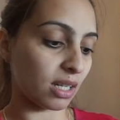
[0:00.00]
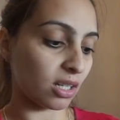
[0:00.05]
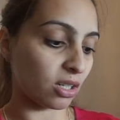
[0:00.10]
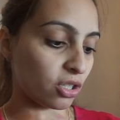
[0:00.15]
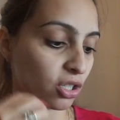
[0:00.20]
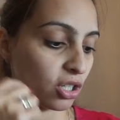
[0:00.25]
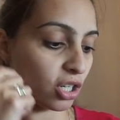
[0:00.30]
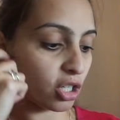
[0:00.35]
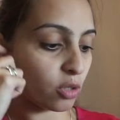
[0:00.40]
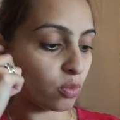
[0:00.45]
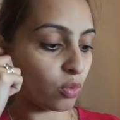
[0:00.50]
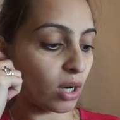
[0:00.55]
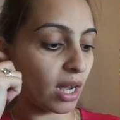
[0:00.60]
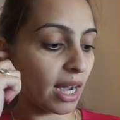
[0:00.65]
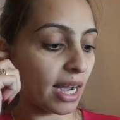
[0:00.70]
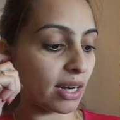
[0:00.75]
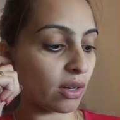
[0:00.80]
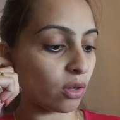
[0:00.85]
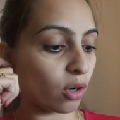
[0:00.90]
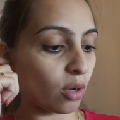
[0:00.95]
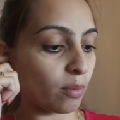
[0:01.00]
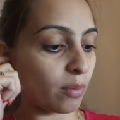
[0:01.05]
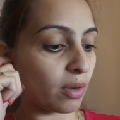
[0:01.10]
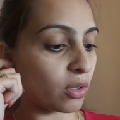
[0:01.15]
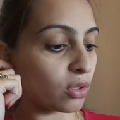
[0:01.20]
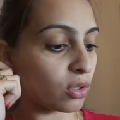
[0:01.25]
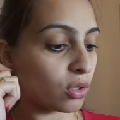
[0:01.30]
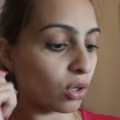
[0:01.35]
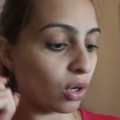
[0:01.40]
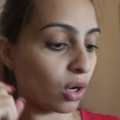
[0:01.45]
dein Geschirrspüler einräumen,
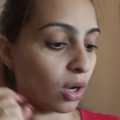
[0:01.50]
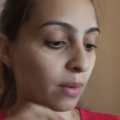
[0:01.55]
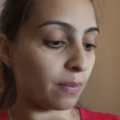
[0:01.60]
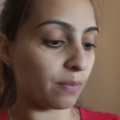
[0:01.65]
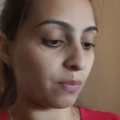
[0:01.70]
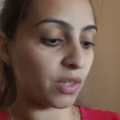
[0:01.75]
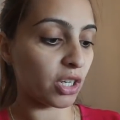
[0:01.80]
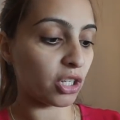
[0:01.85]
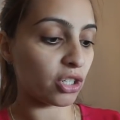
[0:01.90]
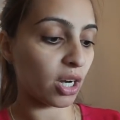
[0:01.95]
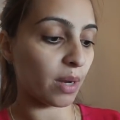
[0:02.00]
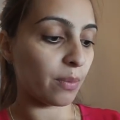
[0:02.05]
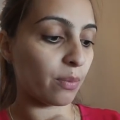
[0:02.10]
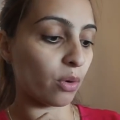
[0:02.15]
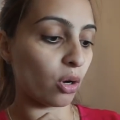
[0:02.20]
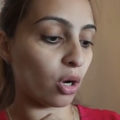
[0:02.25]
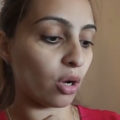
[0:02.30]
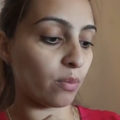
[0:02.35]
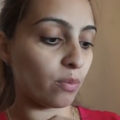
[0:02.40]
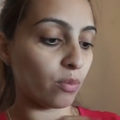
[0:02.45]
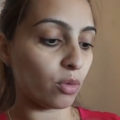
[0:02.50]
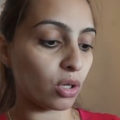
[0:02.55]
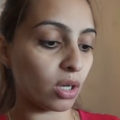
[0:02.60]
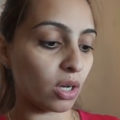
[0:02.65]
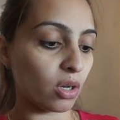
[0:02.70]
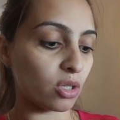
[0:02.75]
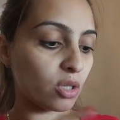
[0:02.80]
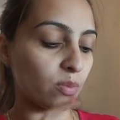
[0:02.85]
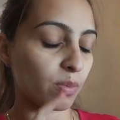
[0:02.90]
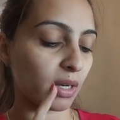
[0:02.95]
ausräumen, Tisch abräumen, Müll
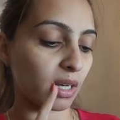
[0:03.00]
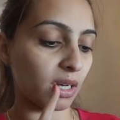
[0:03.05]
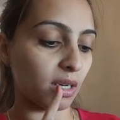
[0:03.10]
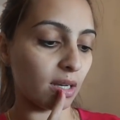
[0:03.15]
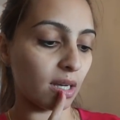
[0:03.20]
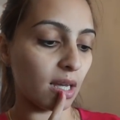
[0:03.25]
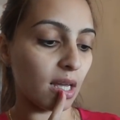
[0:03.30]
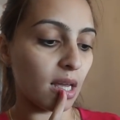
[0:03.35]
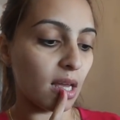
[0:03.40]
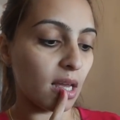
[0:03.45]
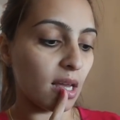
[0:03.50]
rausbringen,